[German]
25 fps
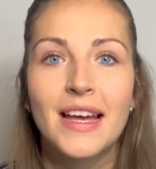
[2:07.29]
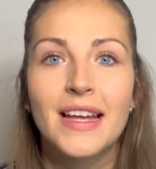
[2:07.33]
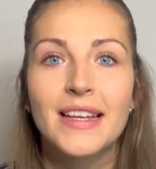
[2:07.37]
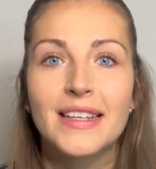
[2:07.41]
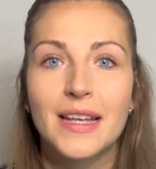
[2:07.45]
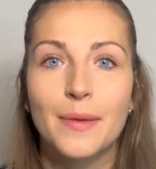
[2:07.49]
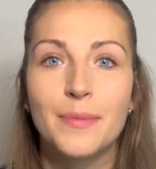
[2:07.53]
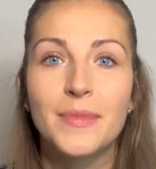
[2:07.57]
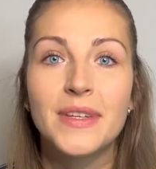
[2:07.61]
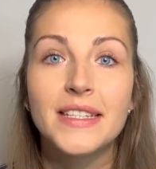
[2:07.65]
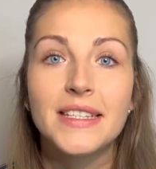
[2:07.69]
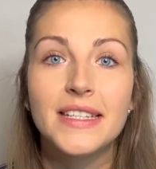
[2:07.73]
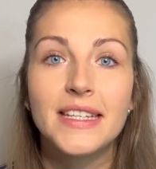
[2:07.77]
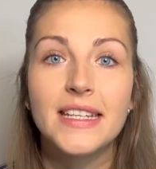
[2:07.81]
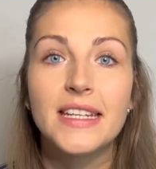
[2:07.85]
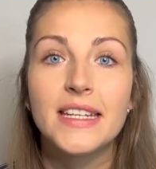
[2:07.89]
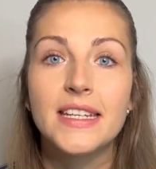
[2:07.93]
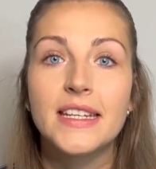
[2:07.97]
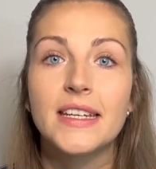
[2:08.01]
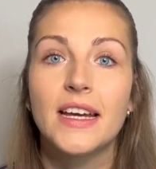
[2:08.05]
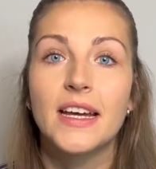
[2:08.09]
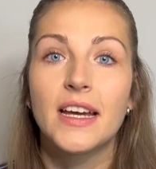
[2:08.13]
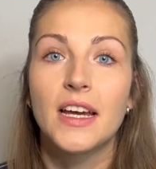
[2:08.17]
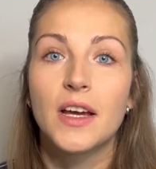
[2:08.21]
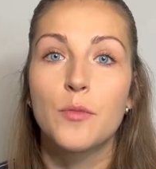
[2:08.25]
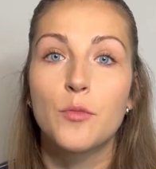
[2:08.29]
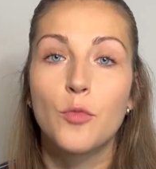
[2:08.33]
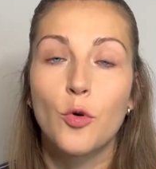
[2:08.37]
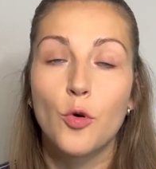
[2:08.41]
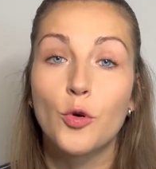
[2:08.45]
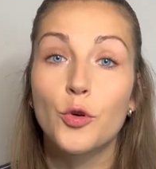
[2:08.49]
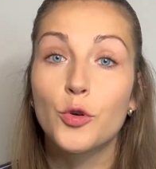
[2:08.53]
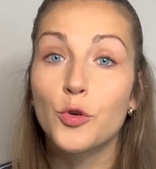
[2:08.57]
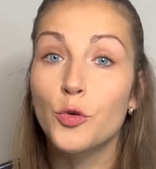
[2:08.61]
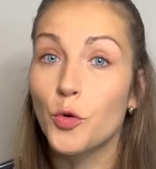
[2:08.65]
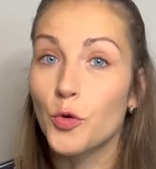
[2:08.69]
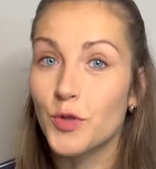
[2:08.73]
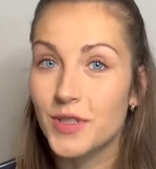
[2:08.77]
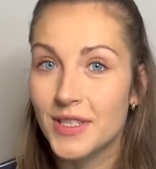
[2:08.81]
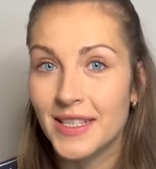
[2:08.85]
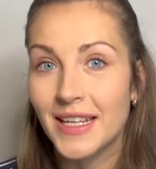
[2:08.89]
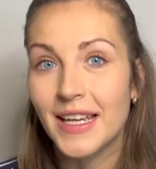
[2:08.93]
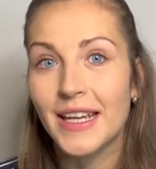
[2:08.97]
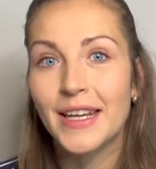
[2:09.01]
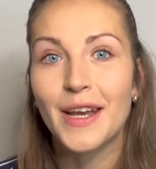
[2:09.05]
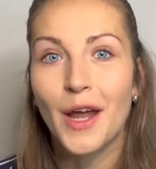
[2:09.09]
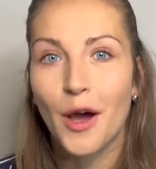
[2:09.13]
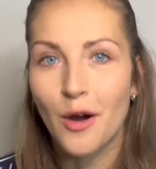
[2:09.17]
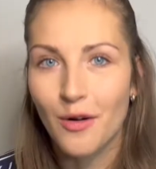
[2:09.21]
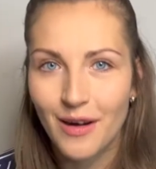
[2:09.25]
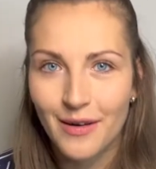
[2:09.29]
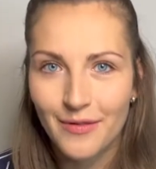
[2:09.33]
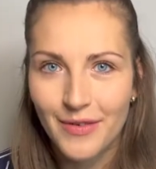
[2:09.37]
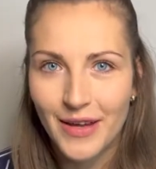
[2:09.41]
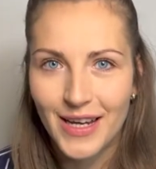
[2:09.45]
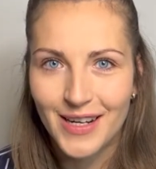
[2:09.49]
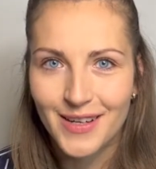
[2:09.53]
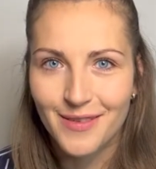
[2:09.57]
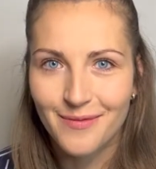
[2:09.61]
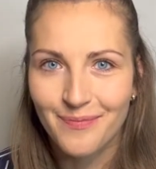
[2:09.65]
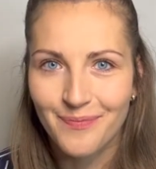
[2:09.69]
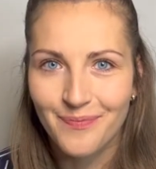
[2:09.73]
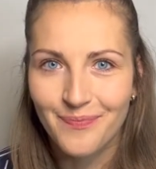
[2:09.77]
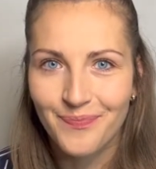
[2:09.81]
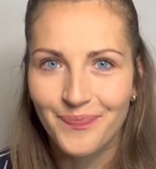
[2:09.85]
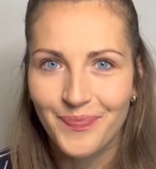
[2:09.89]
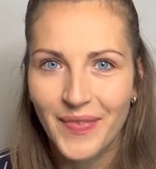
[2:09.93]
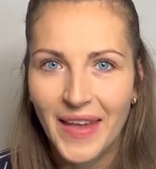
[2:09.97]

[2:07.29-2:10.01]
damit die Prognosen genauer werden.